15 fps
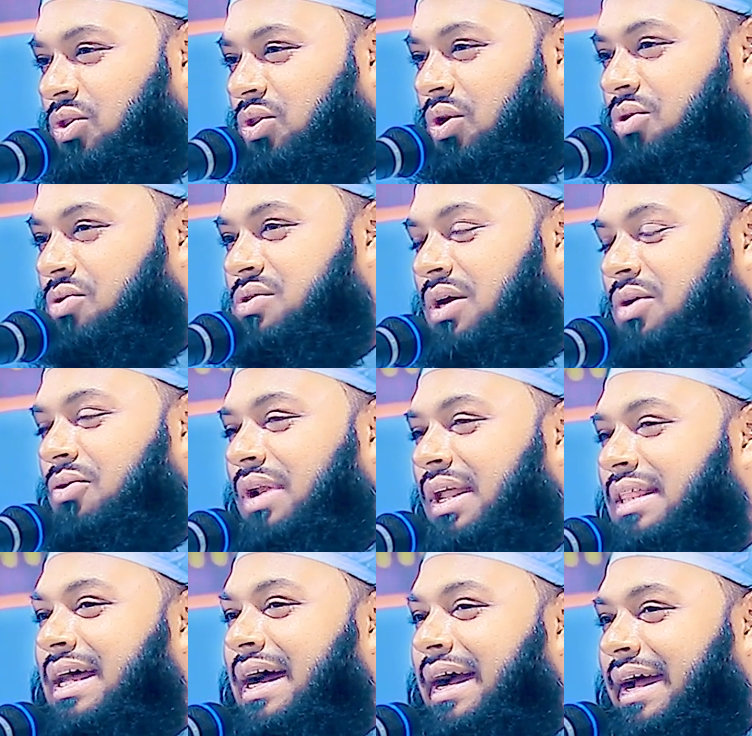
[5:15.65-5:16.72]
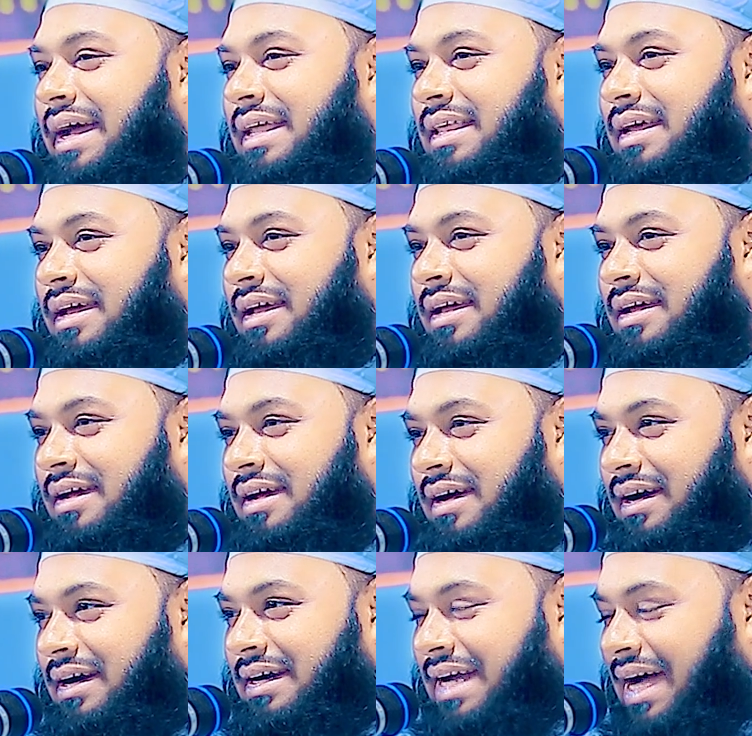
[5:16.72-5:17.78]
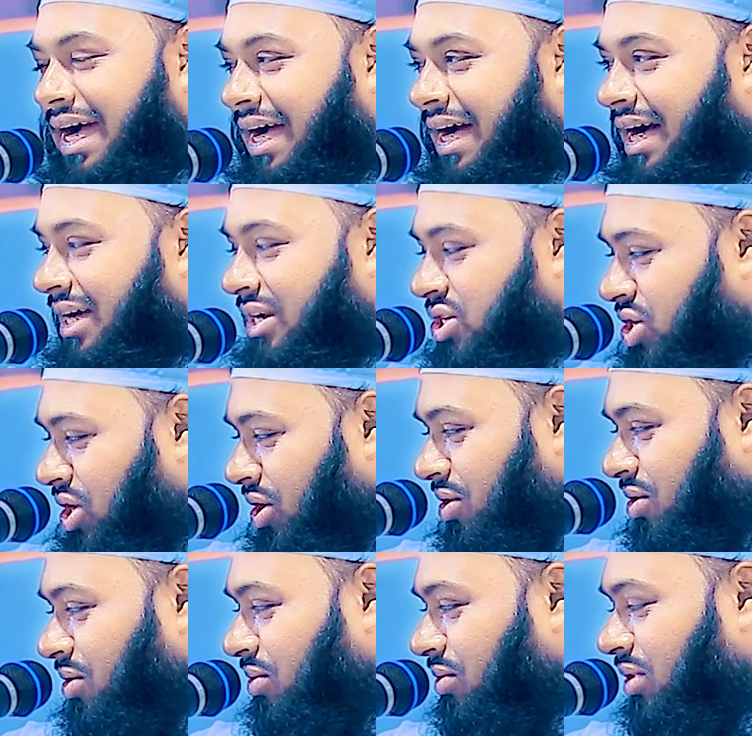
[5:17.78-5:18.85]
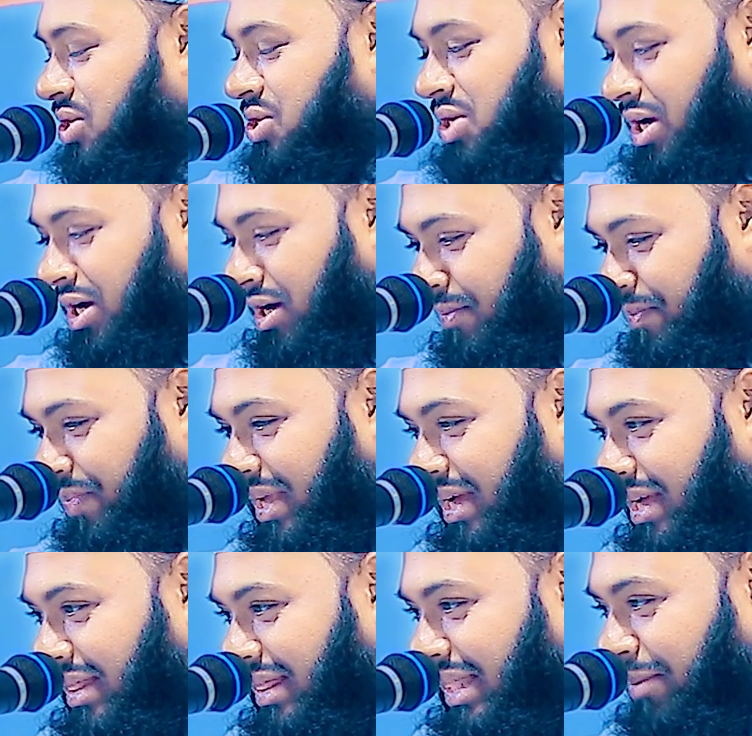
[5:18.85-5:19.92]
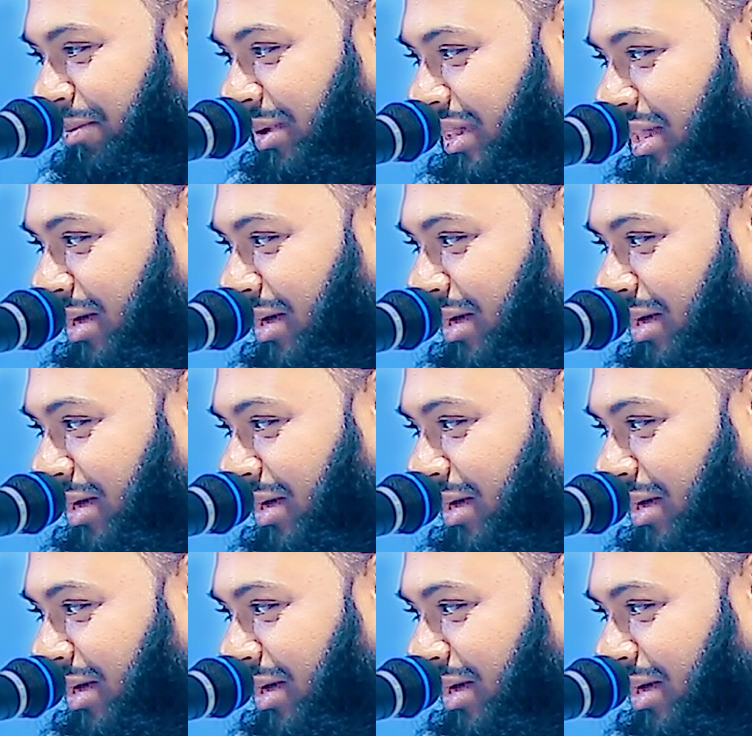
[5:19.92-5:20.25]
দরজা খুলে তাকায় দেখে টাকা স্বর্ণগুলো সব ধাপে